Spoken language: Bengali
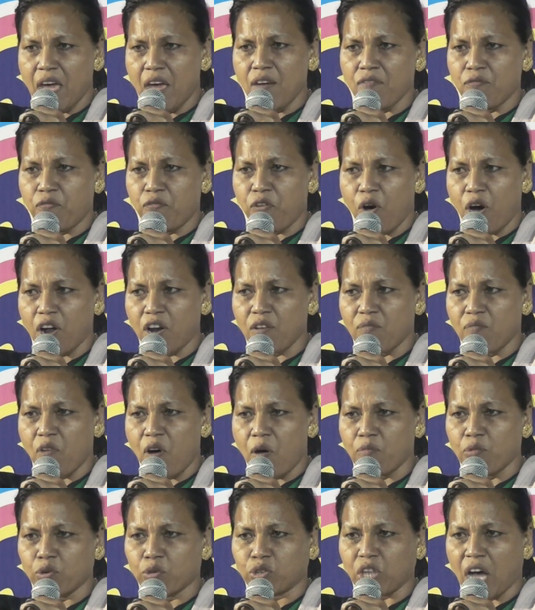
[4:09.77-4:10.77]
এম ফর
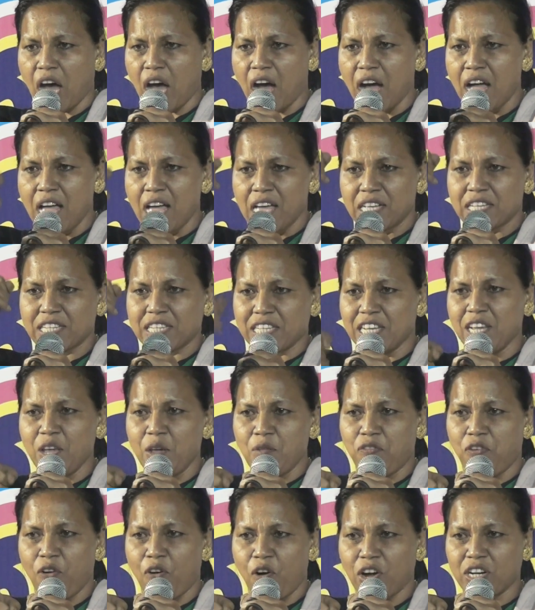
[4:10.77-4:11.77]
মমতা সি
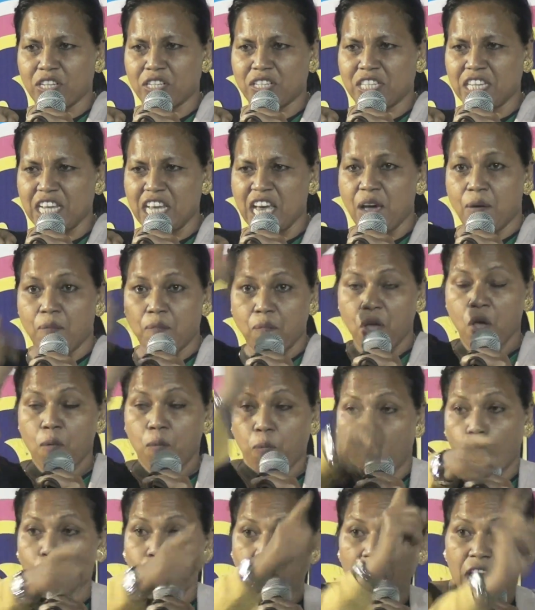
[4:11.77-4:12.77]
ফর সিএম
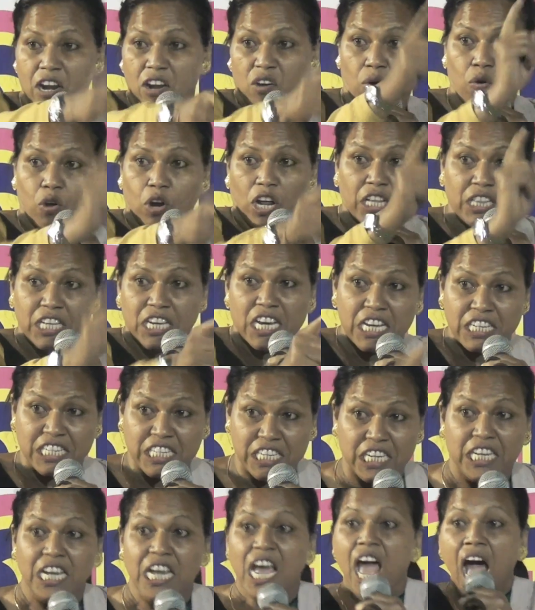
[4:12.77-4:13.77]
প্রমাণ করে
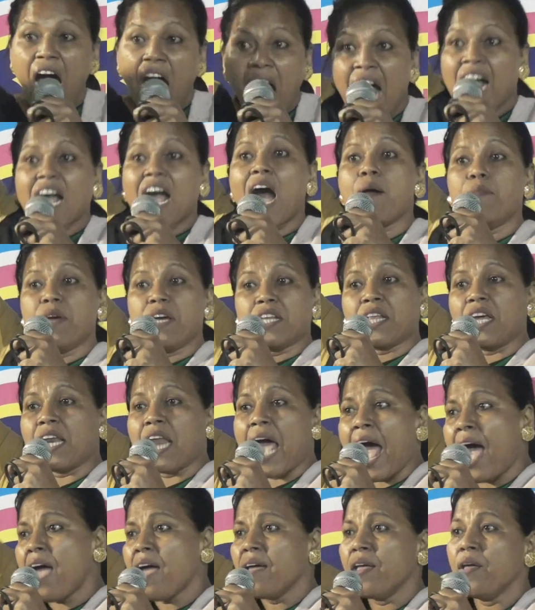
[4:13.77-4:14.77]
দিয়েছি আগামী
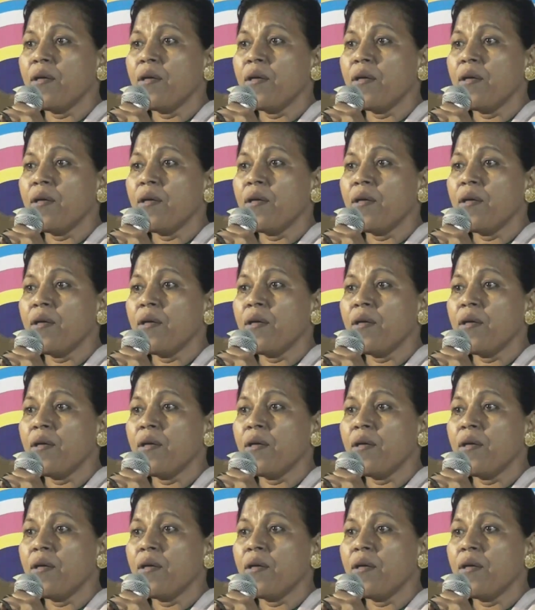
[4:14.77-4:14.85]
দিনে